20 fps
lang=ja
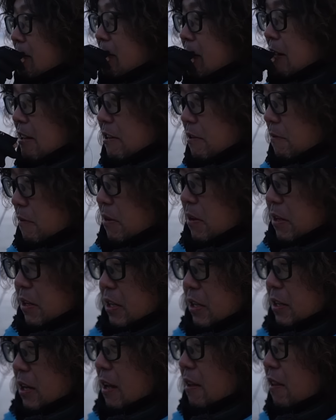久しぶり
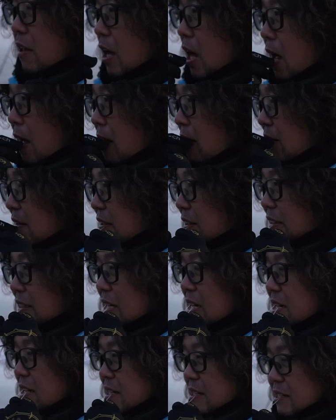に風が
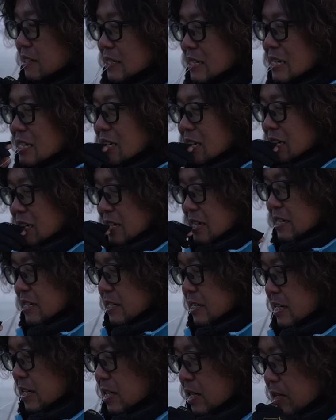ないうん
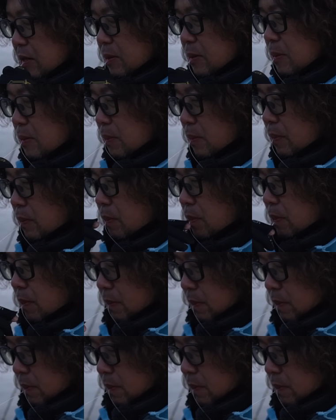うん